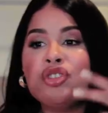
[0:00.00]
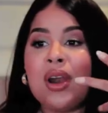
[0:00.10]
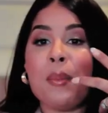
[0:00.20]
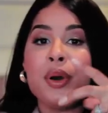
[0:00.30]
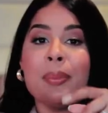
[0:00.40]
yo
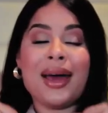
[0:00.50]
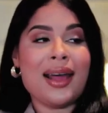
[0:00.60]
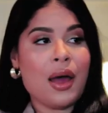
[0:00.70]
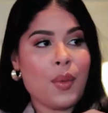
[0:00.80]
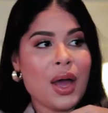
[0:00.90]
la
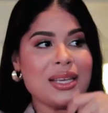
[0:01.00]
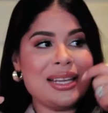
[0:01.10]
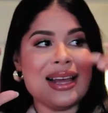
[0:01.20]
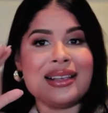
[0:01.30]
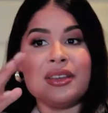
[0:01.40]
preparaba
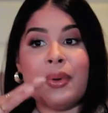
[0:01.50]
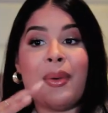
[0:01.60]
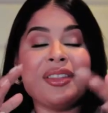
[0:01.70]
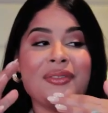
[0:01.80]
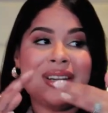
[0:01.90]
y la
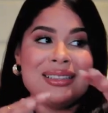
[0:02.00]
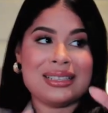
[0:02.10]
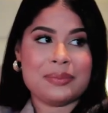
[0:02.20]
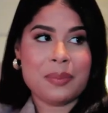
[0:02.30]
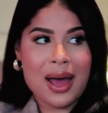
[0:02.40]
llevaba a
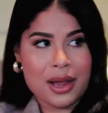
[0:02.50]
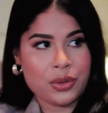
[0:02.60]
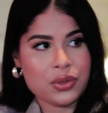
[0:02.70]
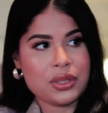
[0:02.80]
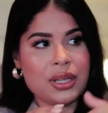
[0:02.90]
diferentes
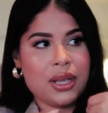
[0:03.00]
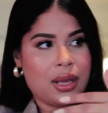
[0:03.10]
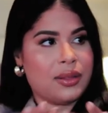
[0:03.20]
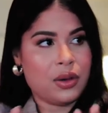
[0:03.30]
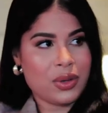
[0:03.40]
barrios
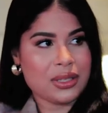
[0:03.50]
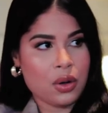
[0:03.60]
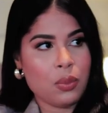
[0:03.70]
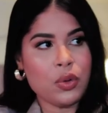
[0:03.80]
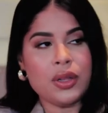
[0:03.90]
de, de nuestra
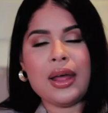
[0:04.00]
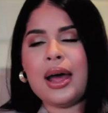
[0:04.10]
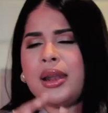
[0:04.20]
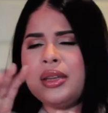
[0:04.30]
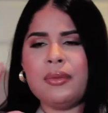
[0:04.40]

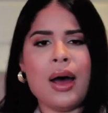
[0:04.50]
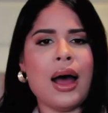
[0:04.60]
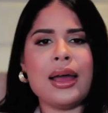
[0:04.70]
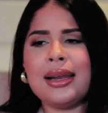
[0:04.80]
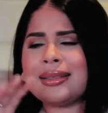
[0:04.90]
comunidad,
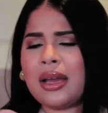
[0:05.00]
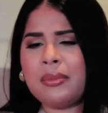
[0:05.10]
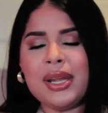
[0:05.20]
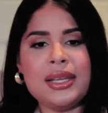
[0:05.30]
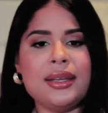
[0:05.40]
Nivaje, Las
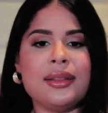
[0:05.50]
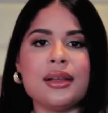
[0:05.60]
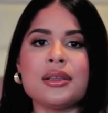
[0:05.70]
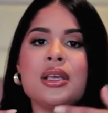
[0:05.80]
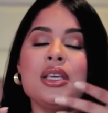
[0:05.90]

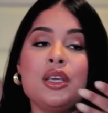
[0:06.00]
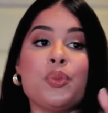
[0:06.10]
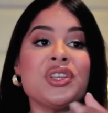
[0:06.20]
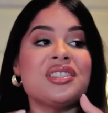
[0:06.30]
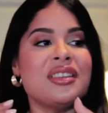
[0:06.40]
Carmelitas y
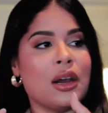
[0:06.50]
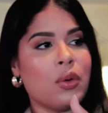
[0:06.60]
pues ya